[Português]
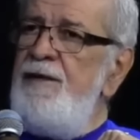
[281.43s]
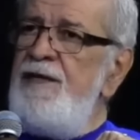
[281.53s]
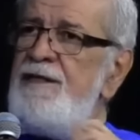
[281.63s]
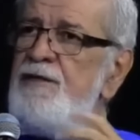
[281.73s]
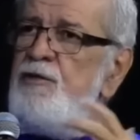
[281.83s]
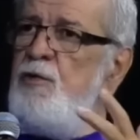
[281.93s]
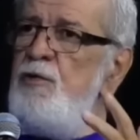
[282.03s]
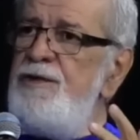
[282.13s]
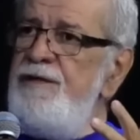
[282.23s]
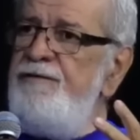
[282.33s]
esse
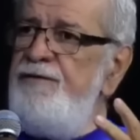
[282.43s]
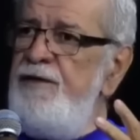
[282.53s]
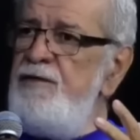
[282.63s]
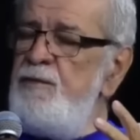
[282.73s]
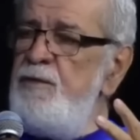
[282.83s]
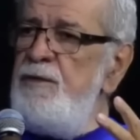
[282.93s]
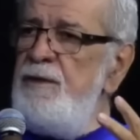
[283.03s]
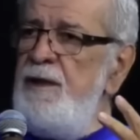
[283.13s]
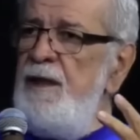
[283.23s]
exclusivismo